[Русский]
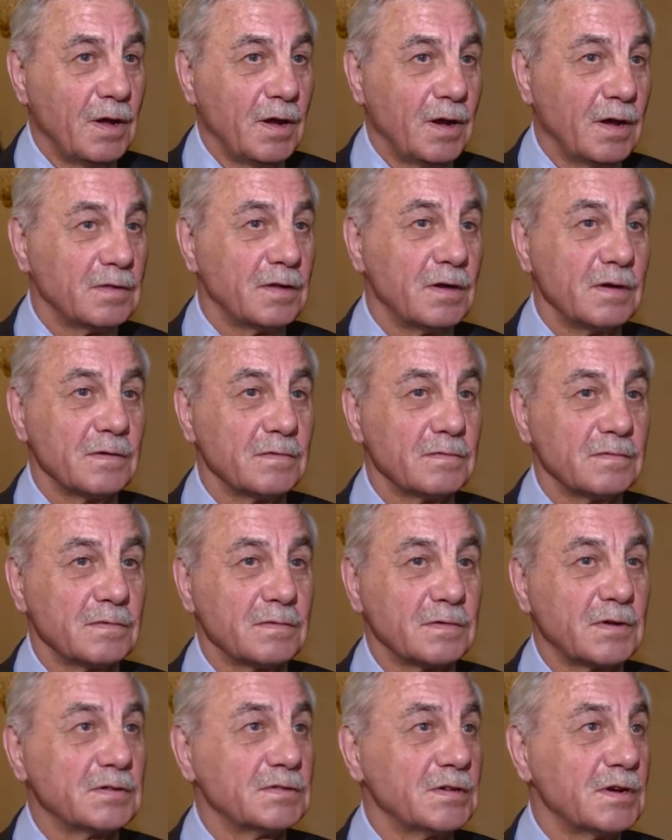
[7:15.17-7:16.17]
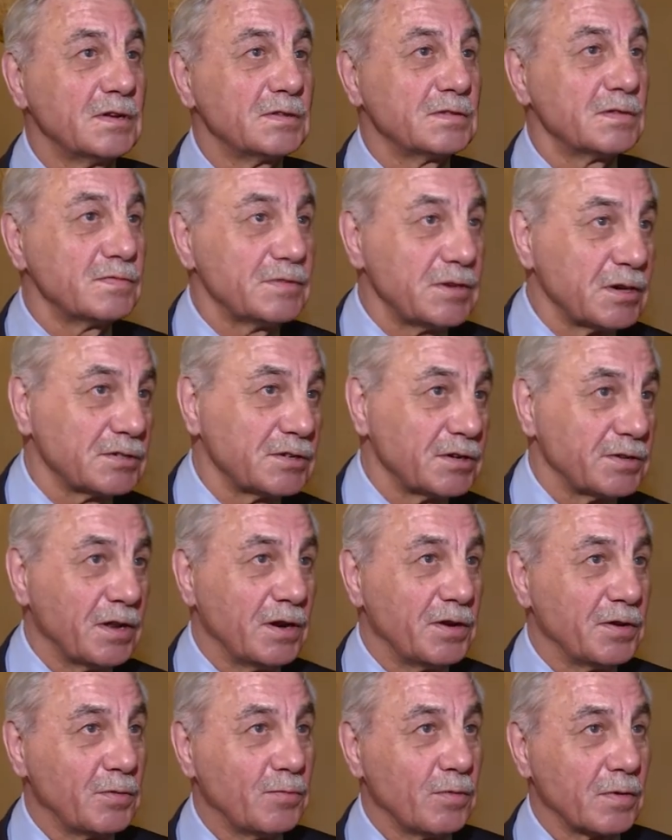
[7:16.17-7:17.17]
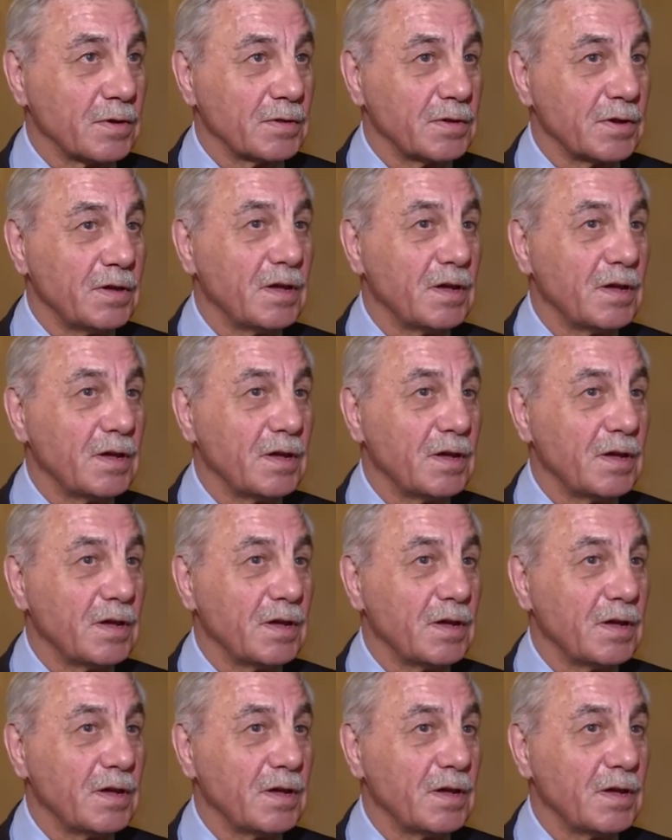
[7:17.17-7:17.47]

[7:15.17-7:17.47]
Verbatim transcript: она касается всех жителей города.